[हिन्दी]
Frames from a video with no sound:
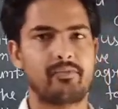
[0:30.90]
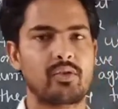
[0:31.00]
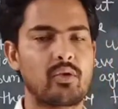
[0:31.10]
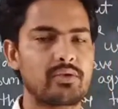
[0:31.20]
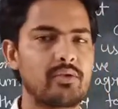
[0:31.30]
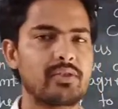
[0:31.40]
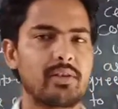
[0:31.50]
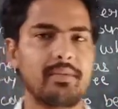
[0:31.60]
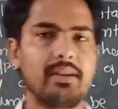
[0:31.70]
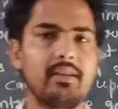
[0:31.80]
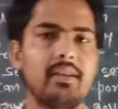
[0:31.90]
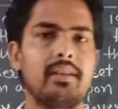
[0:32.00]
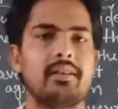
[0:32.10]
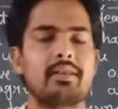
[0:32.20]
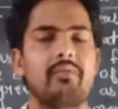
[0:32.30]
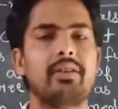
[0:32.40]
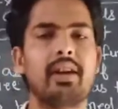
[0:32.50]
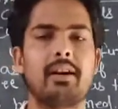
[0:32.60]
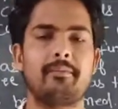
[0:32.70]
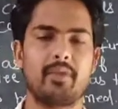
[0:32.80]
कॉन्स्टिट्यूशन मीन
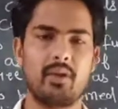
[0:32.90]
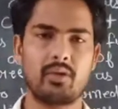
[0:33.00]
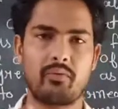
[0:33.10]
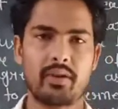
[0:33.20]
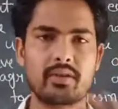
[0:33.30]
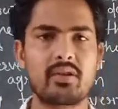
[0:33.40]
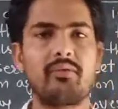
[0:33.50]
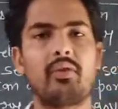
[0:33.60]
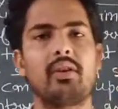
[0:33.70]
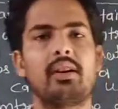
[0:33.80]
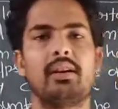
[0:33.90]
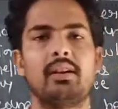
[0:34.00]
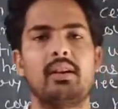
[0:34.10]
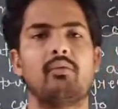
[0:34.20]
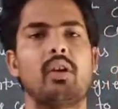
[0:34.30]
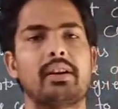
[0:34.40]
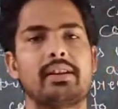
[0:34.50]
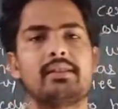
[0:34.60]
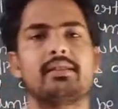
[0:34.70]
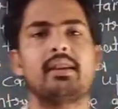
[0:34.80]
संविधान तो फर्स्ट ऑफ ऑल व्हाट
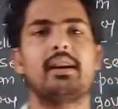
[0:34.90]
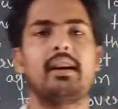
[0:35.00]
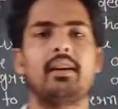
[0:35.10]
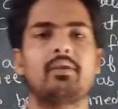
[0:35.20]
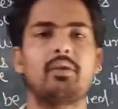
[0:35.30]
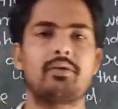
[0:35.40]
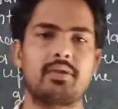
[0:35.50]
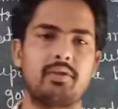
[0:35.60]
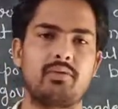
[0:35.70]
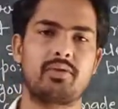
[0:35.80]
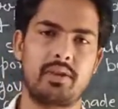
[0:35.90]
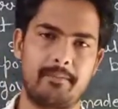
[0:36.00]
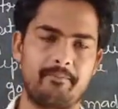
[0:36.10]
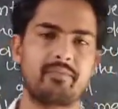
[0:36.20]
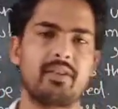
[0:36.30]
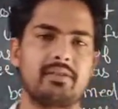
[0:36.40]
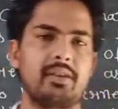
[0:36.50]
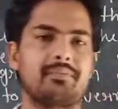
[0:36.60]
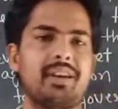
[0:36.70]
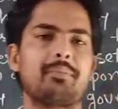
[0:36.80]
इज़ अ कॉन्स्टिट्यूशन
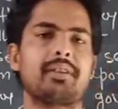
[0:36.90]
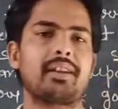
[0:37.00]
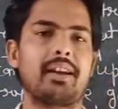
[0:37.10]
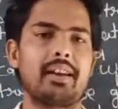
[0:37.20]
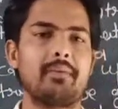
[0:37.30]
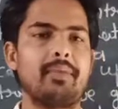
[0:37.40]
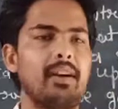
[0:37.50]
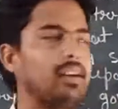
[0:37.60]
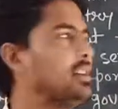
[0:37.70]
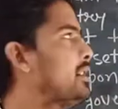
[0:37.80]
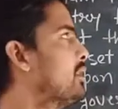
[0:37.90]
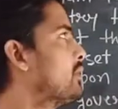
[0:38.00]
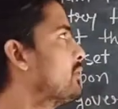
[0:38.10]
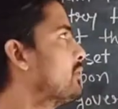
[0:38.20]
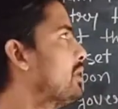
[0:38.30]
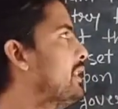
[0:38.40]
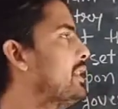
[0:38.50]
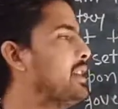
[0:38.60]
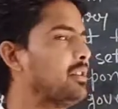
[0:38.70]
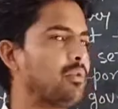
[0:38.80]
जब चैप्टर का नेम है
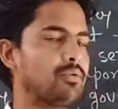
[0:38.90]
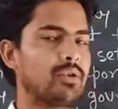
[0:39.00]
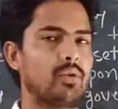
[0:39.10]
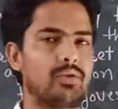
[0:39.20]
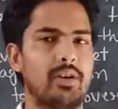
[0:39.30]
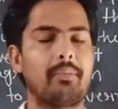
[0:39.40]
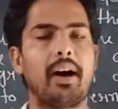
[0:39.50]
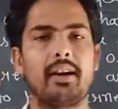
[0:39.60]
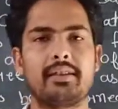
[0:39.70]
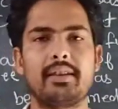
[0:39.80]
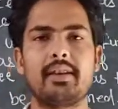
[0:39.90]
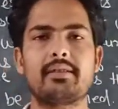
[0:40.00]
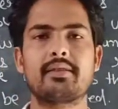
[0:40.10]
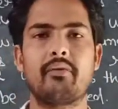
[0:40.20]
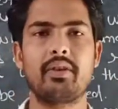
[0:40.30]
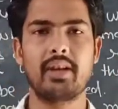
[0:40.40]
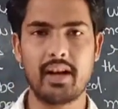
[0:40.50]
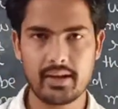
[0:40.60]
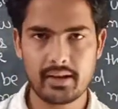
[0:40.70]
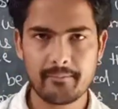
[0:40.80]
इंडियन कॉन्स्टिट्यूशन भारतीय
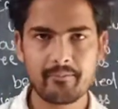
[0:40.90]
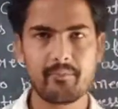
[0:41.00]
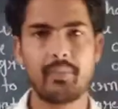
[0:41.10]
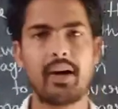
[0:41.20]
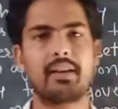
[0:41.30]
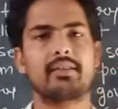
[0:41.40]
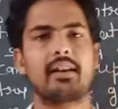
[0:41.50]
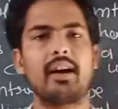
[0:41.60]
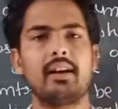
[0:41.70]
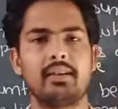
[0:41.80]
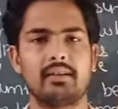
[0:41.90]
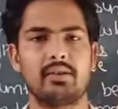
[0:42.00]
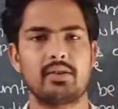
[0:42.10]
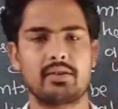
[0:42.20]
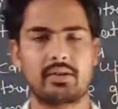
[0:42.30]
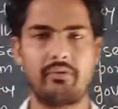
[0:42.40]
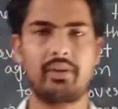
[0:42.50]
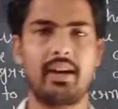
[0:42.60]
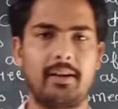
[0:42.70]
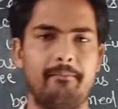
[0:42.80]
संविधान भारत का
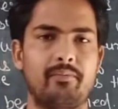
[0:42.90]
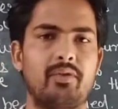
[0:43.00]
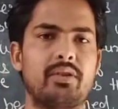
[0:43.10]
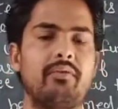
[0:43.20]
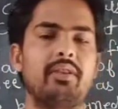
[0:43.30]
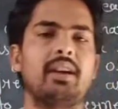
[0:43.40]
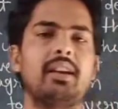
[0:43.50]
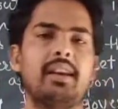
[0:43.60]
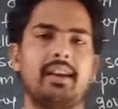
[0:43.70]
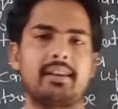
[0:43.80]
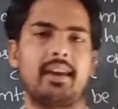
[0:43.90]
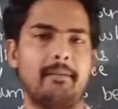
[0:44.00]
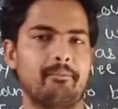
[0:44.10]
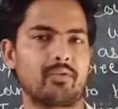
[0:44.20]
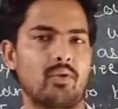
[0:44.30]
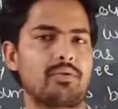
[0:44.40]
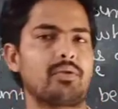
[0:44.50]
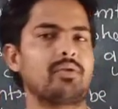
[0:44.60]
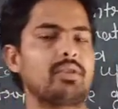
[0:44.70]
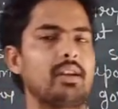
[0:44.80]
संविधान तो संविधान है क्या
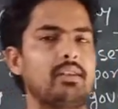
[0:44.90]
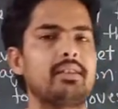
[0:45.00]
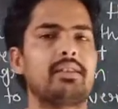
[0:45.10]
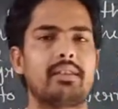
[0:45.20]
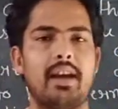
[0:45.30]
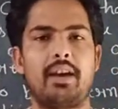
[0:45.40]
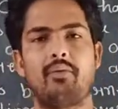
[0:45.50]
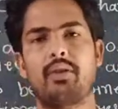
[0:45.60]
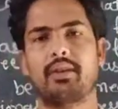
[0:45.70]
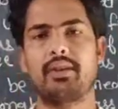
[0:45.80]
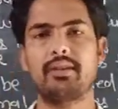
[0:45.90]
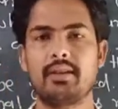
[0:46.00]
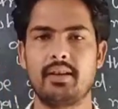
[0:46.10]
कॉन्स्टिट्यूशन क्या है व्हाट इज़